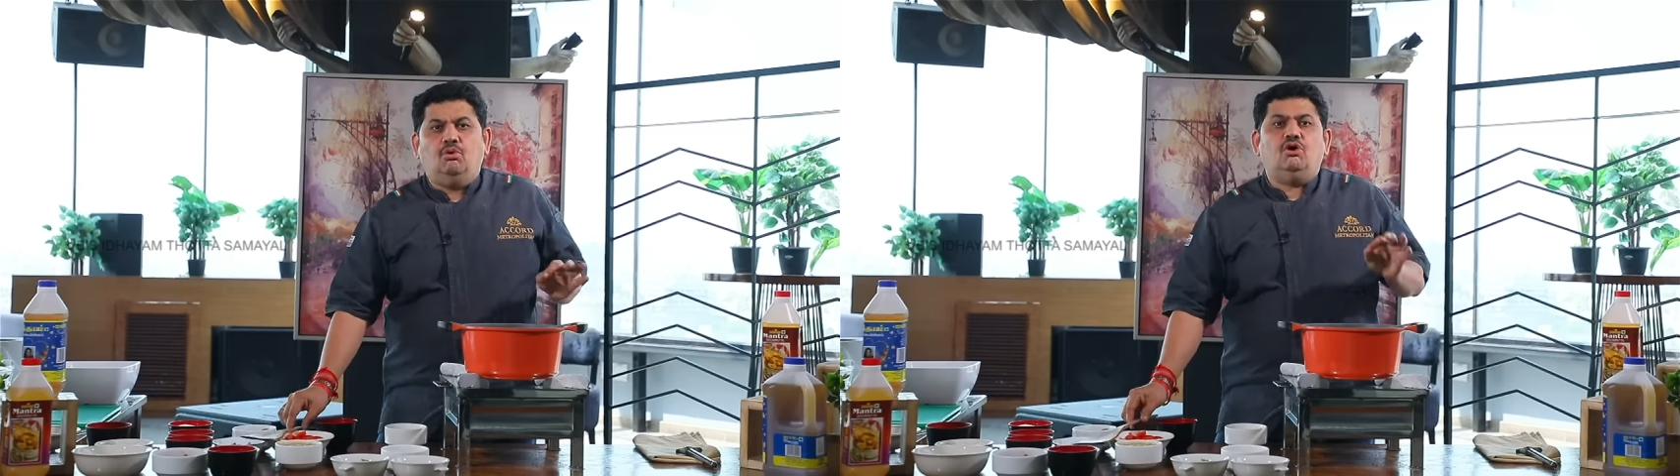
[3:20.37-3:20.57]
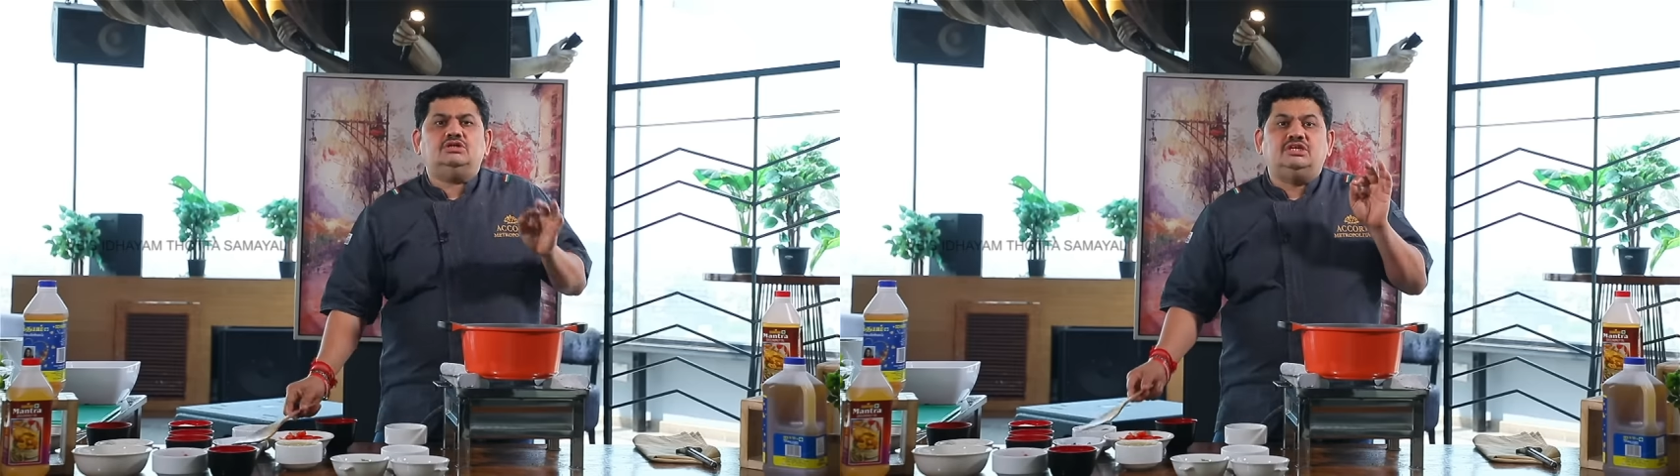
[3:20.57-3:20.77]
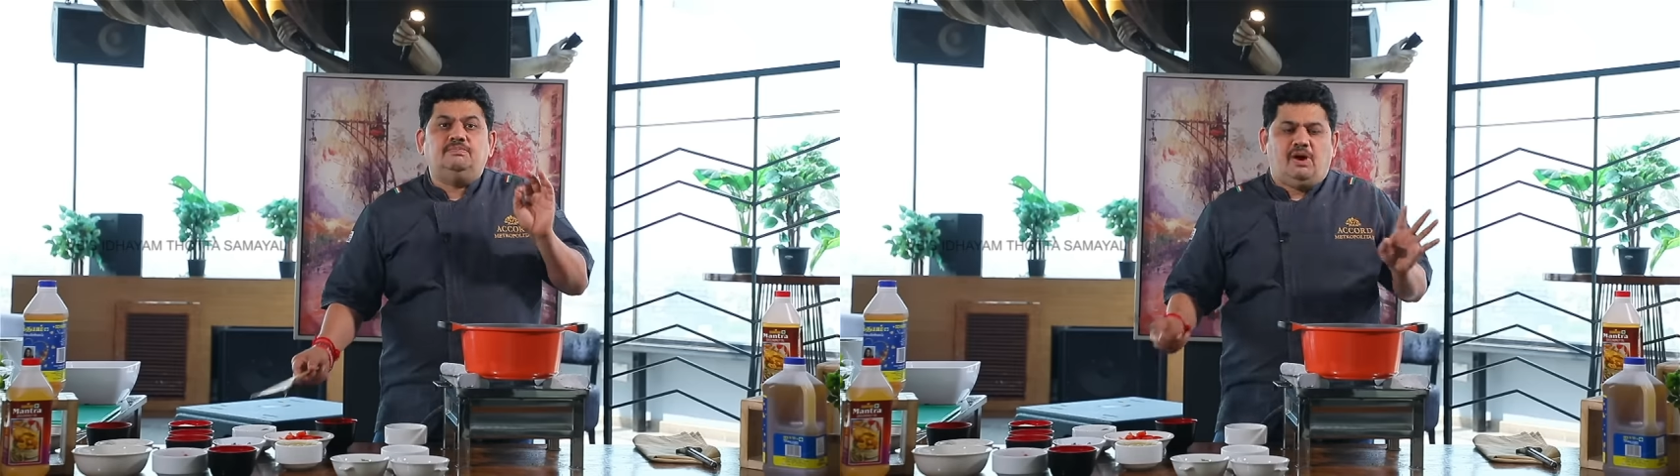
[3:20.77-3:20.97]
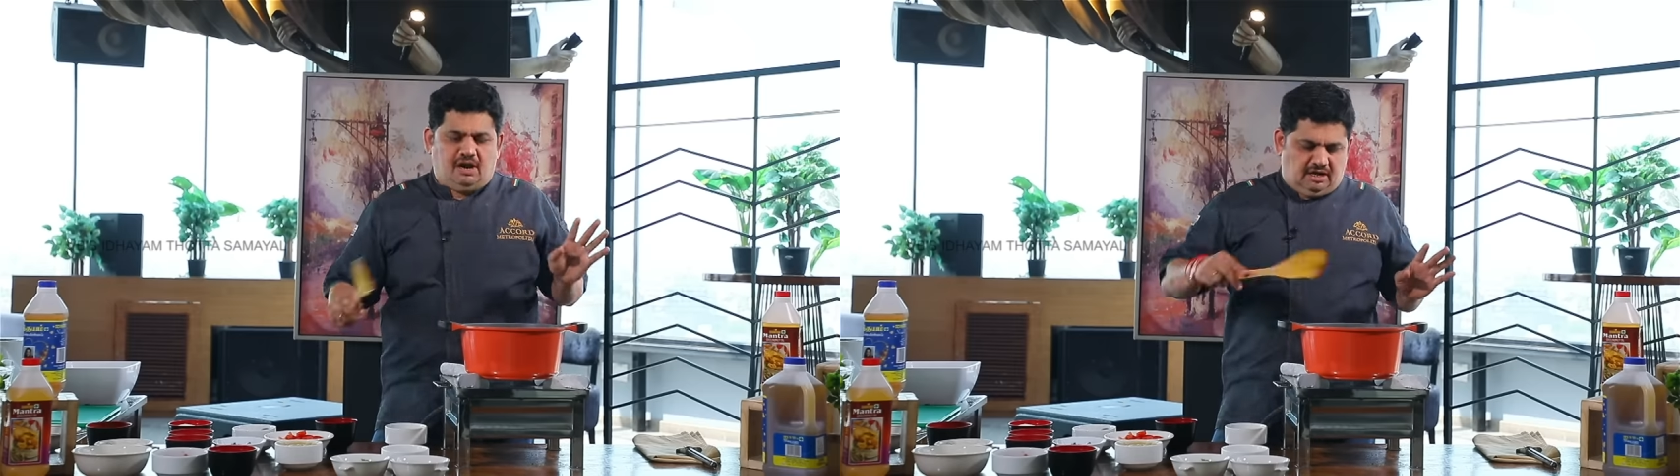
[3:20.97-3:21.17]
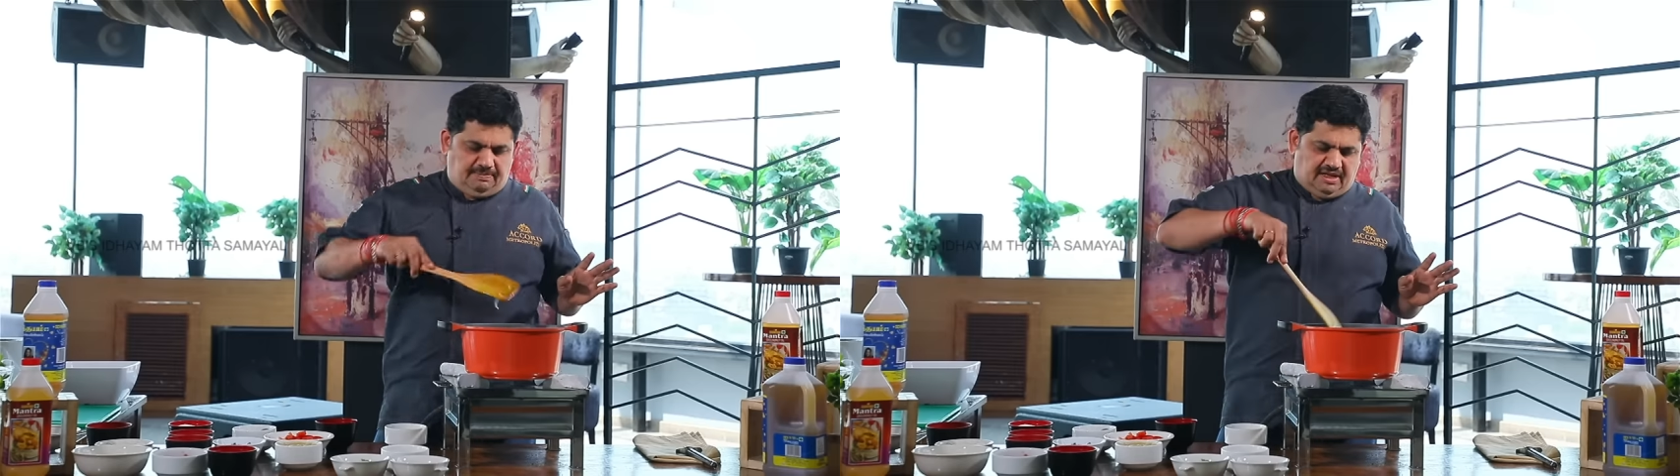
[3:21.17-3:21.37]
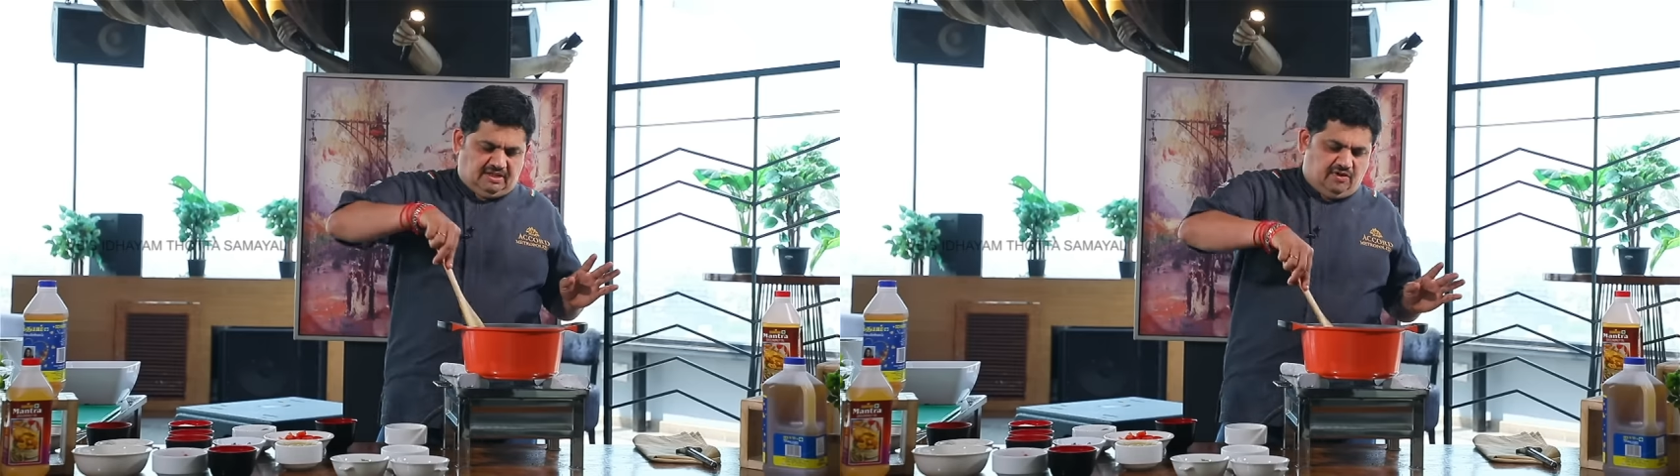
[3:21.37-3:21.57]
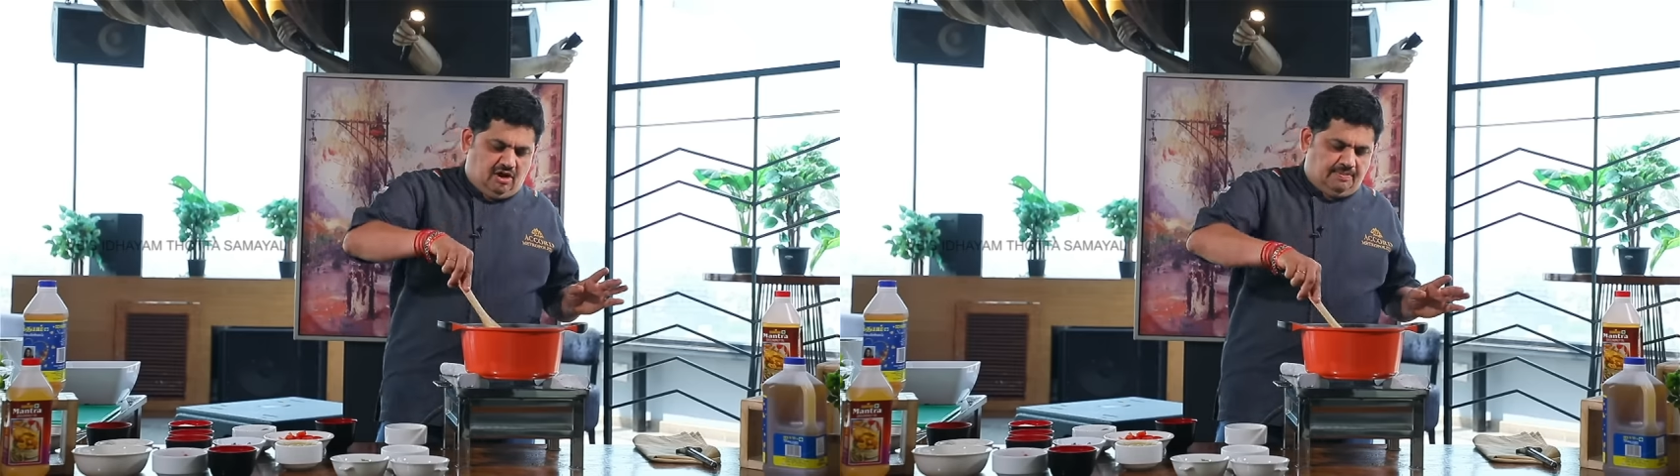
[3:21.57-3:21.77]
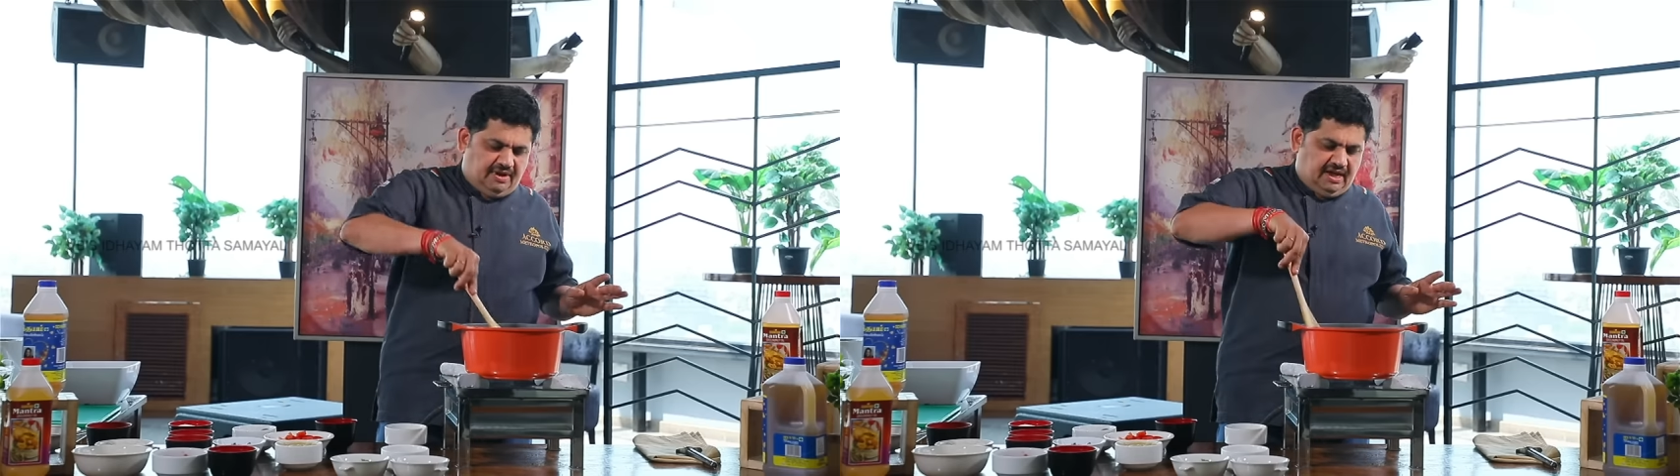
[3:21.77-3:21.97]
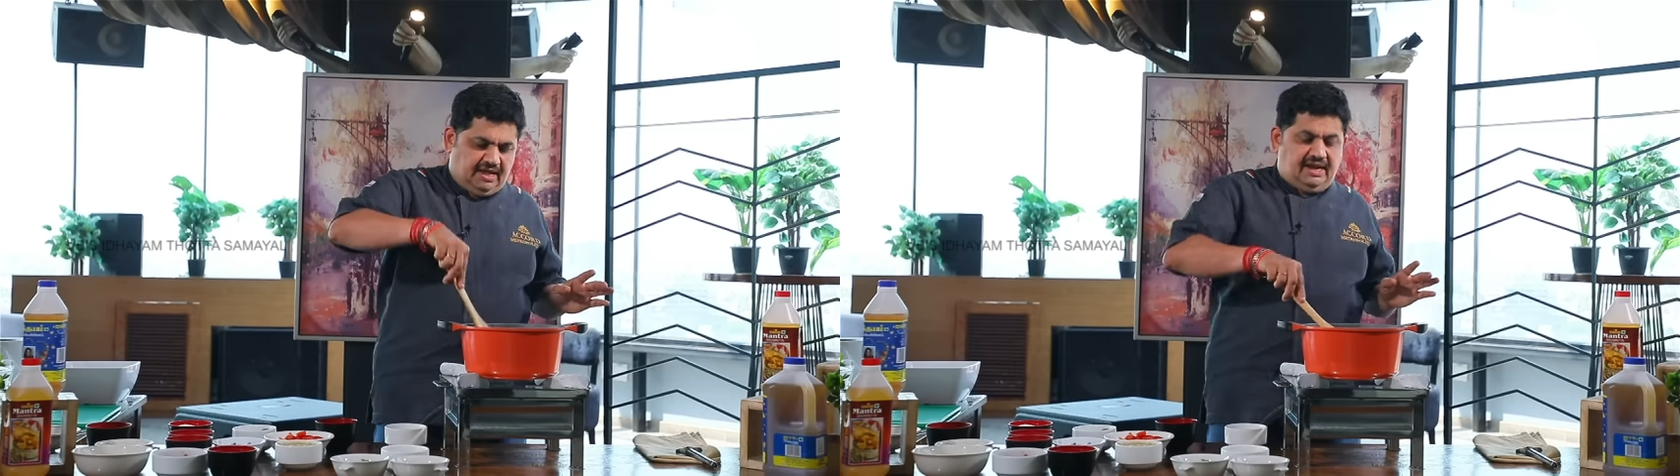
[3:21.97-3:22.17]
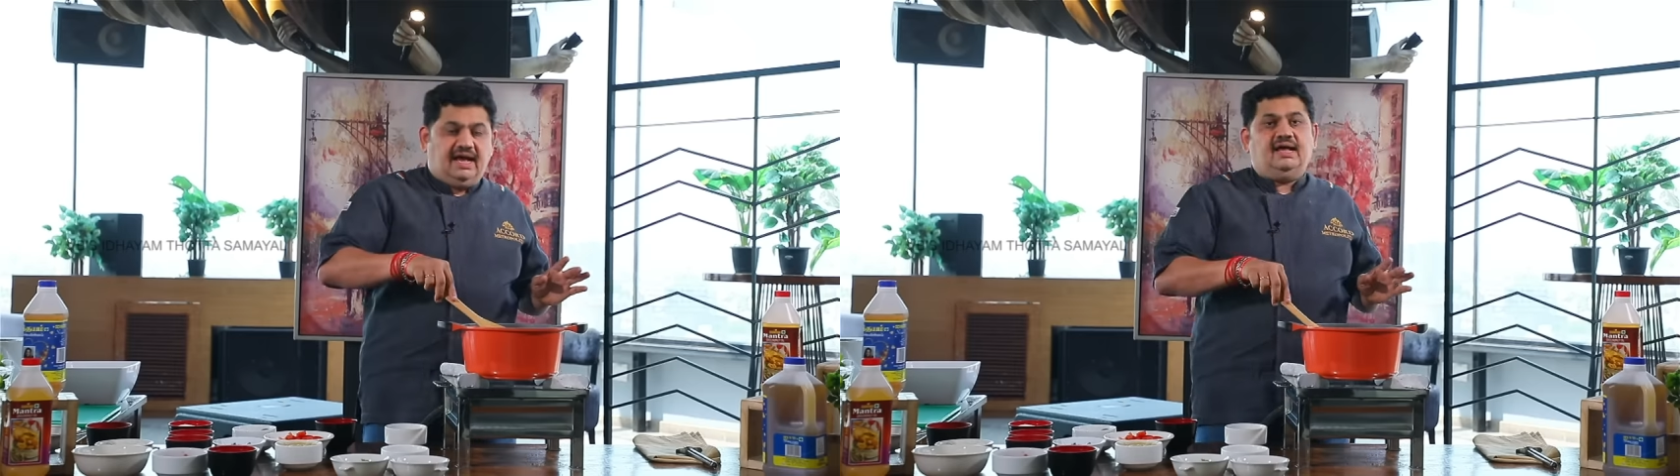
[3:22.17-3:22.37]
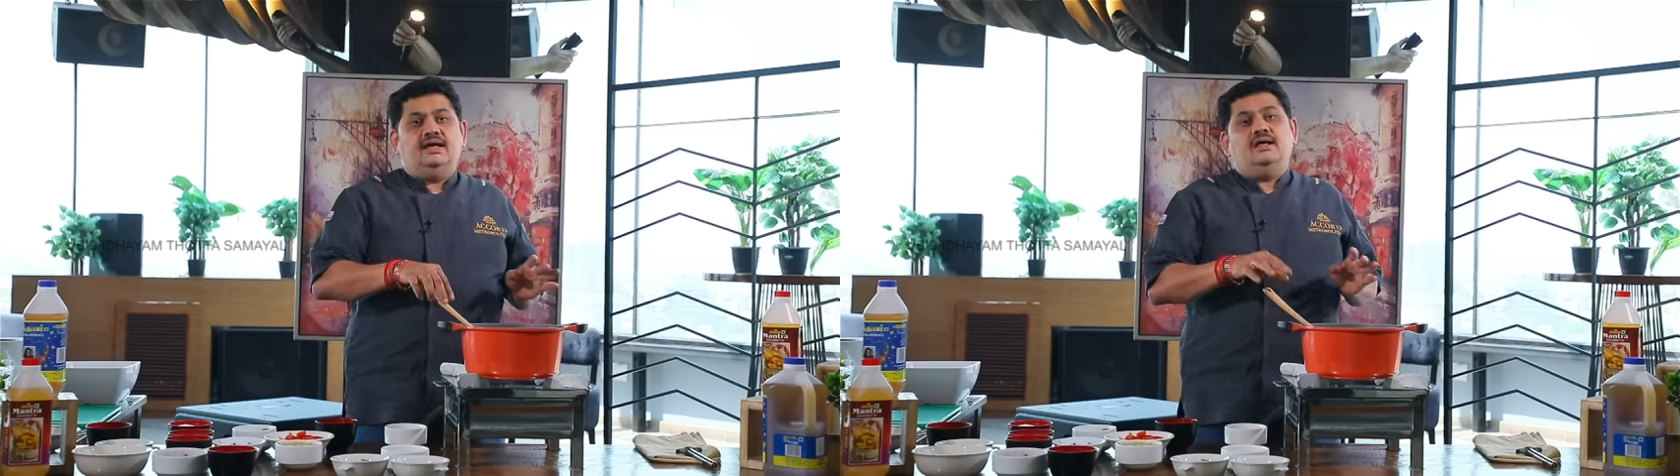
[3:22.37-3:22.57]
மோஸ்ட் இம்பார்ட்டன்ட் டிப் அதை ஃபாலோ பண்ணுங்கள் ஏன்னா